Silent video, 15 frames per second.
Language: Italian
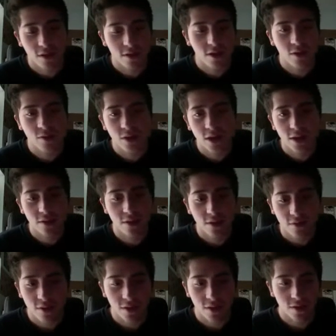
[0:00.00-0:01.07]
dell'utilizzo
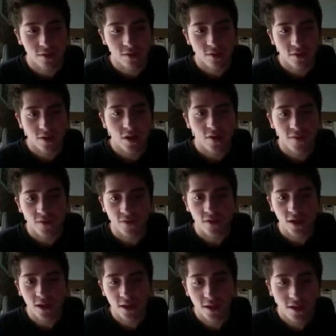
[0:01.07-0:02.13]
di questo
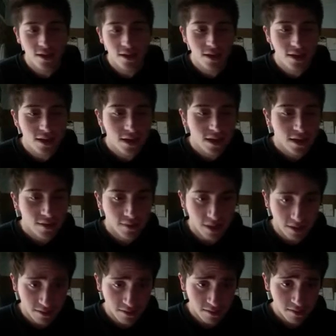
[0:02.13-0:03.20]
software,
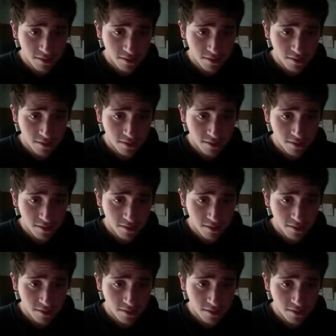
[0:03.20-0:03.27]
ma